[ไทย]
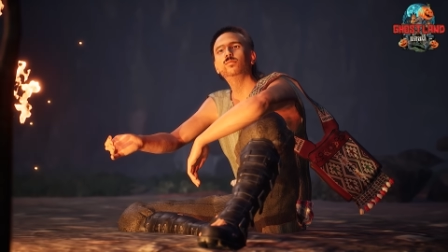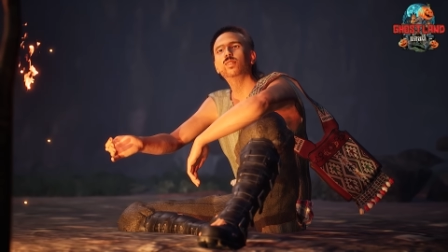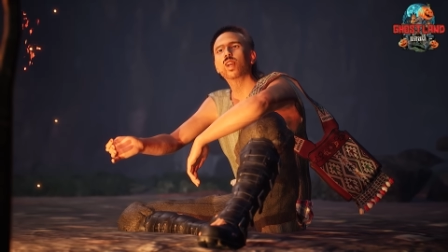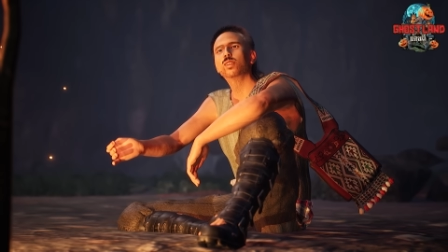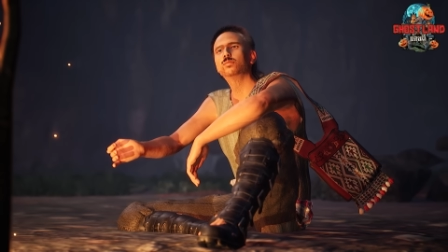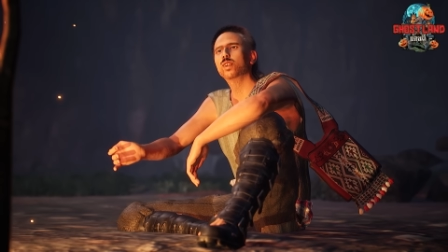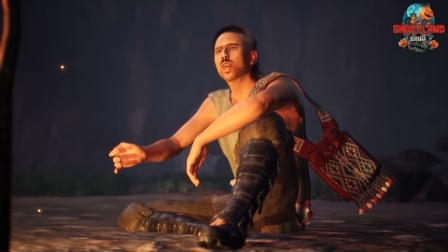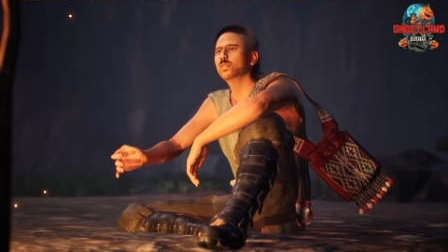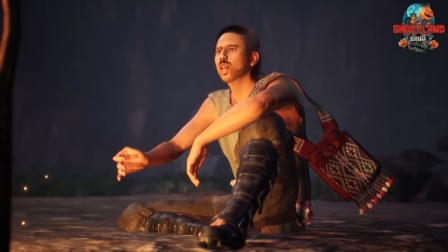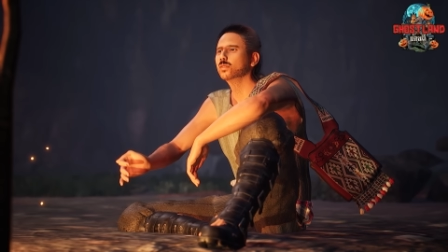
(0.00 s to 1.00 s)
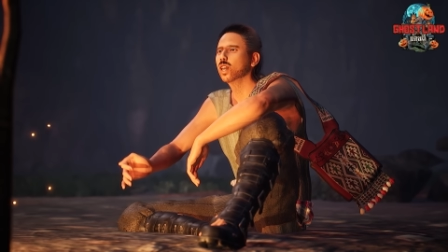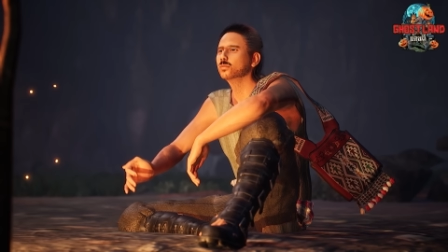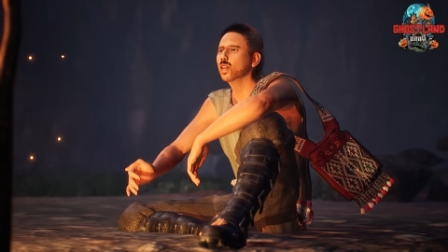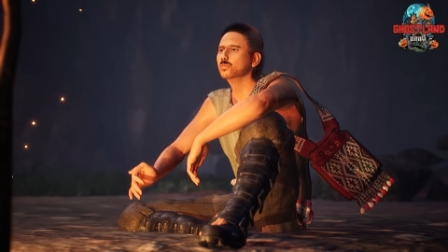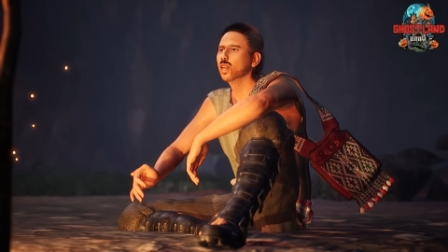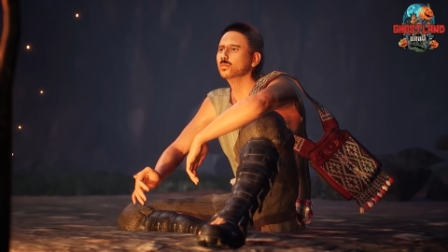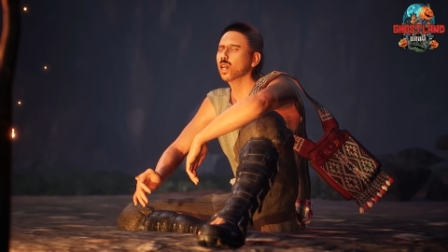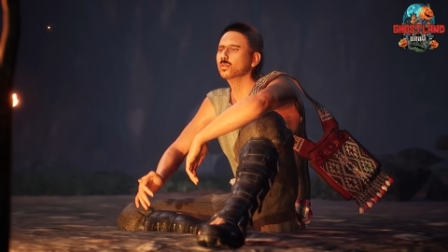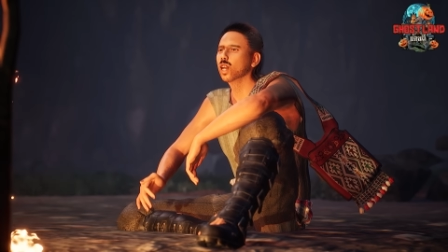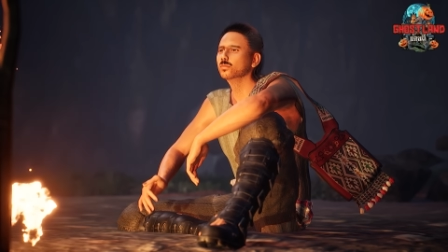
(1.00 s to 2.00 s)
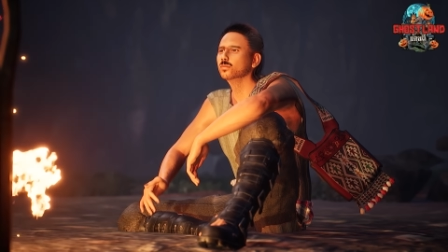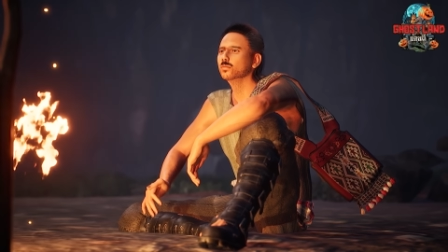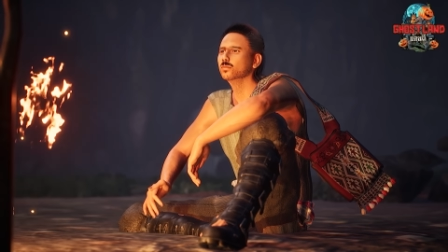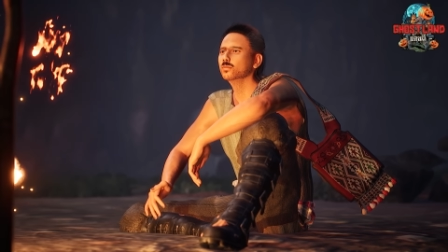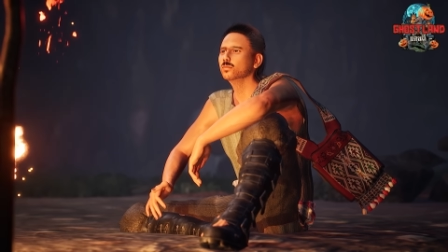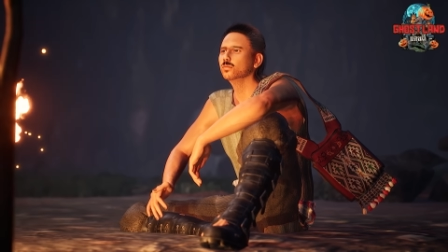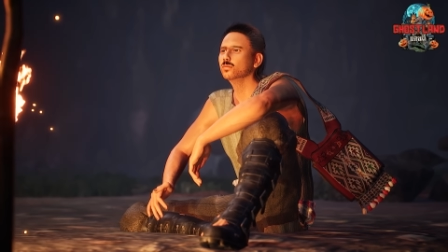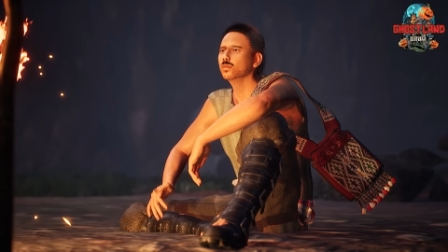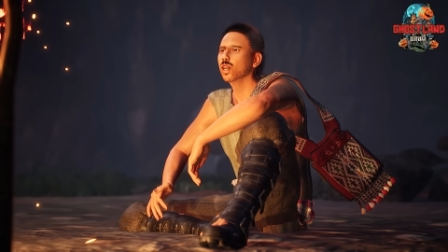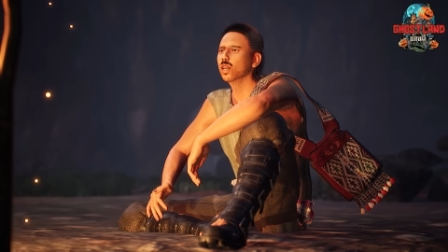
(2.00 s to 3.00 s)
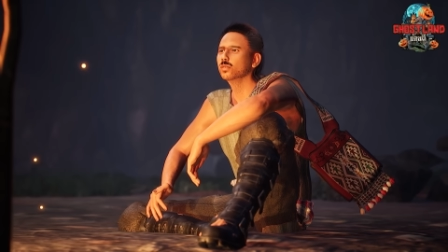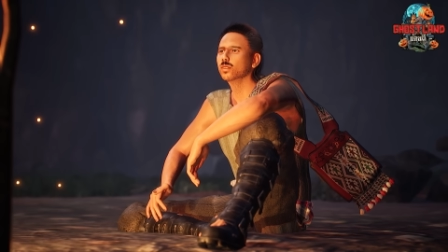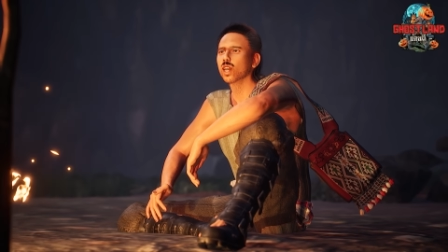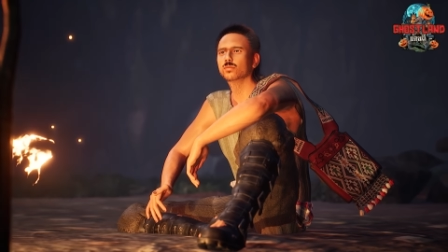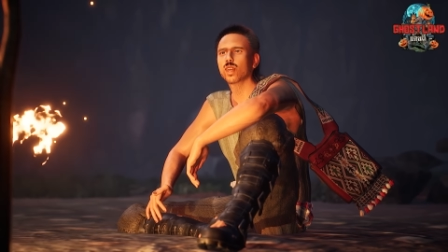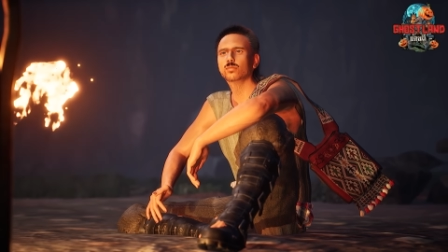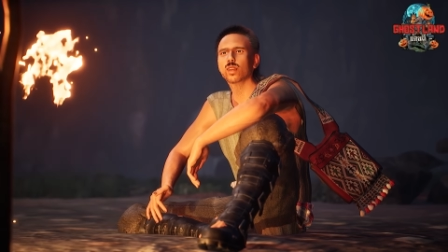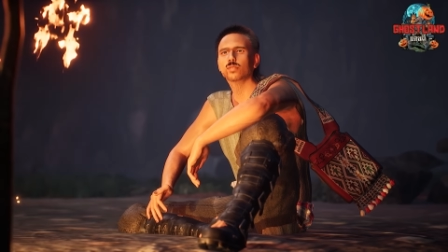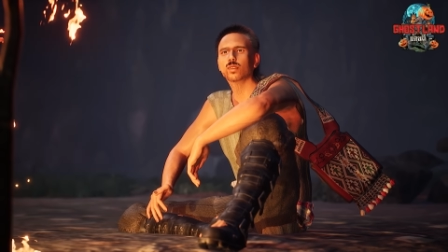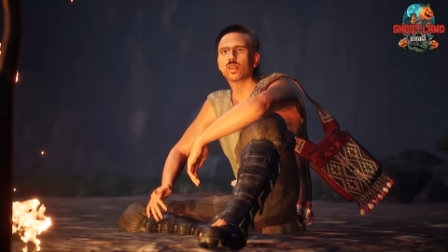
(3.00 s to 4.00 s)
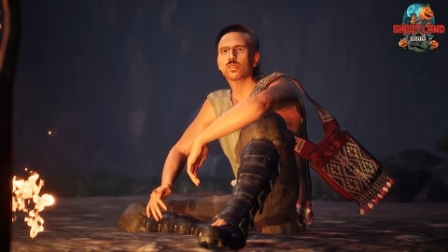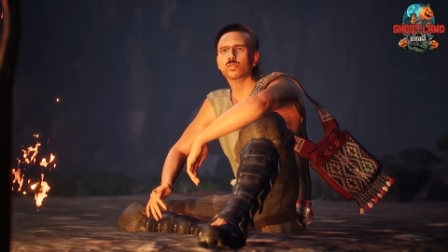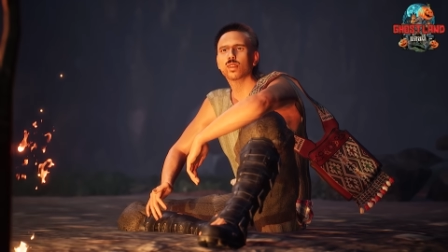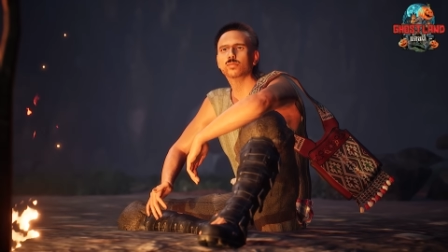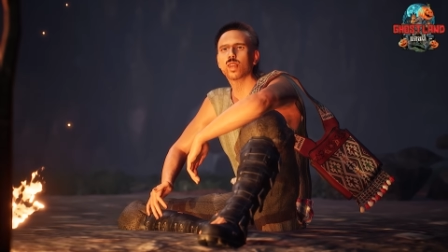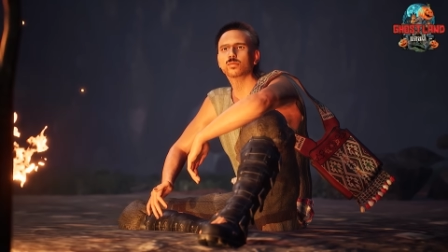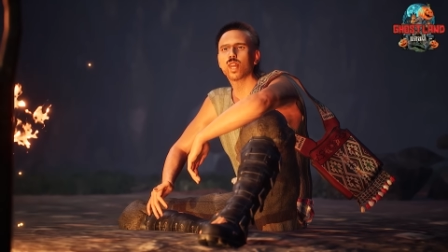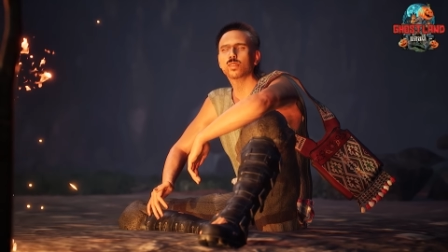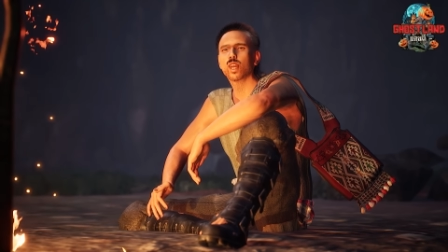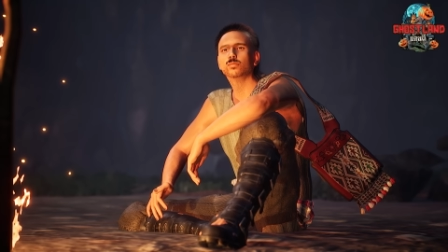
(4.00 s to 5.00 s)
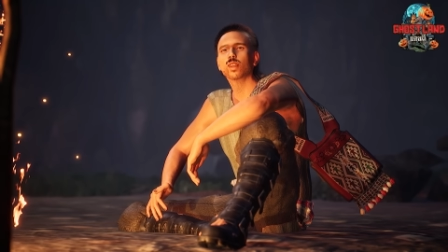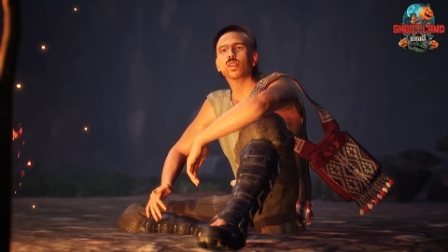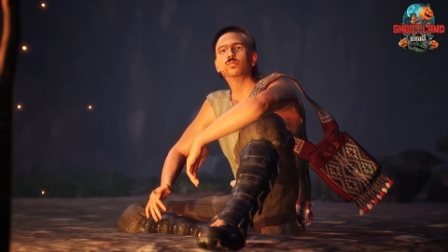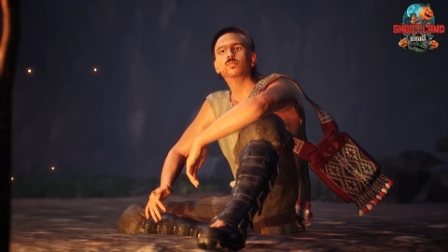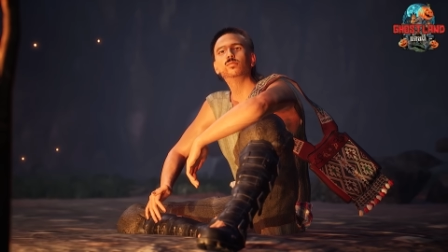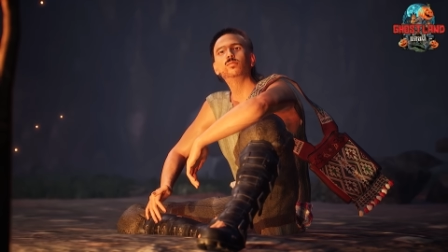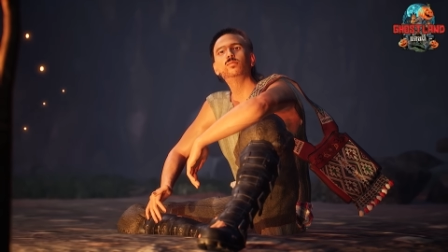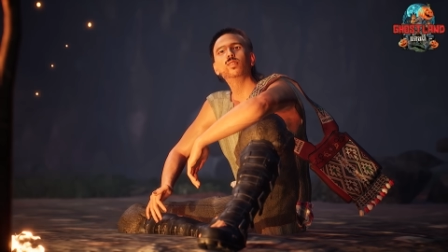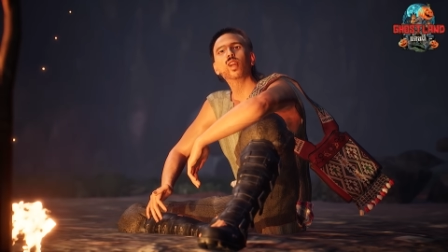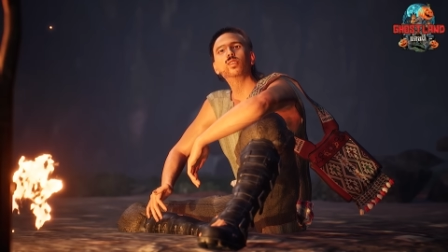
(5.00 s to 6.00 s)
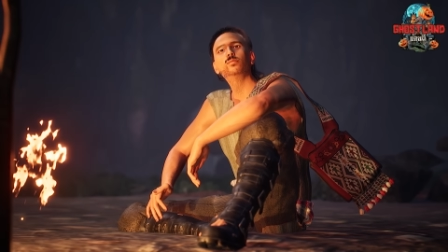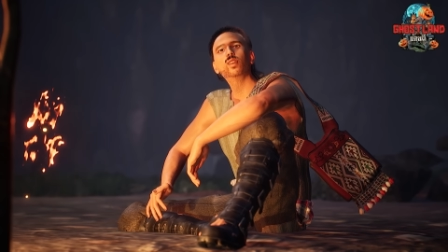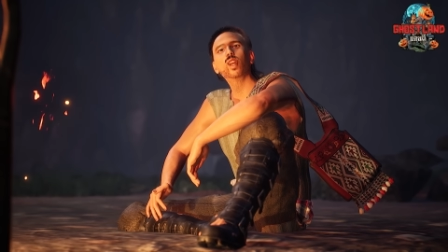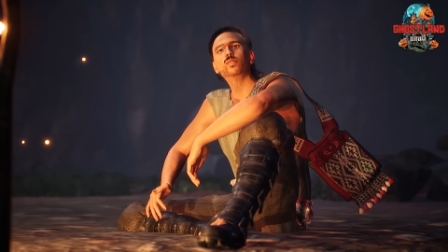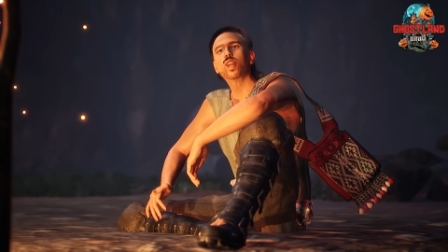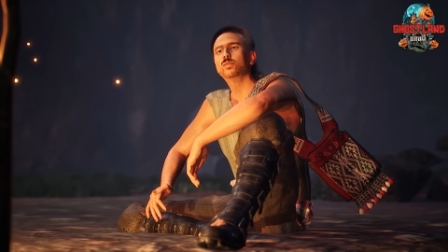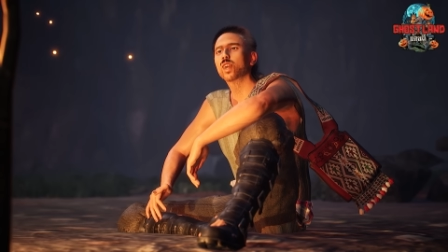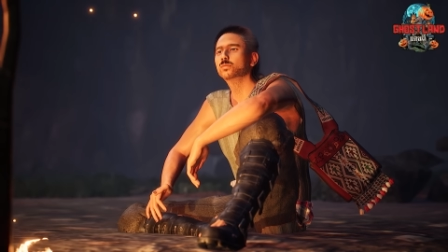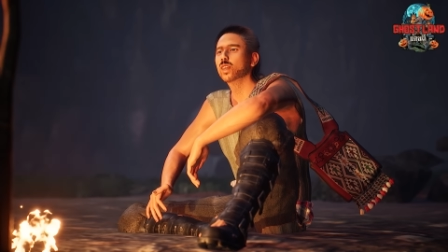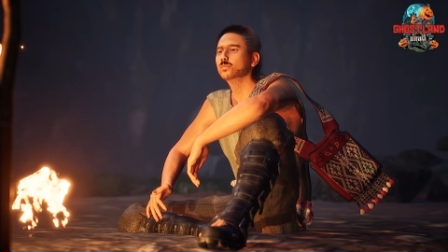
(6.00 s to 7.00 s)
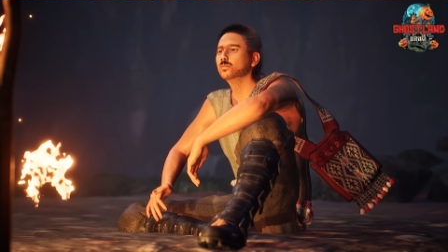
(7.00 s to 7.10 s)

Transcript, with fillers: ป่านี้มันไม่น่าไว้วางใจเท่าไหร่หรอกดีไม่ดีอาจจะมีเสือสมิงมาป้วนเปี้ยนอยู่แถวนี้เหมือนที่เองว่ามาก็ได้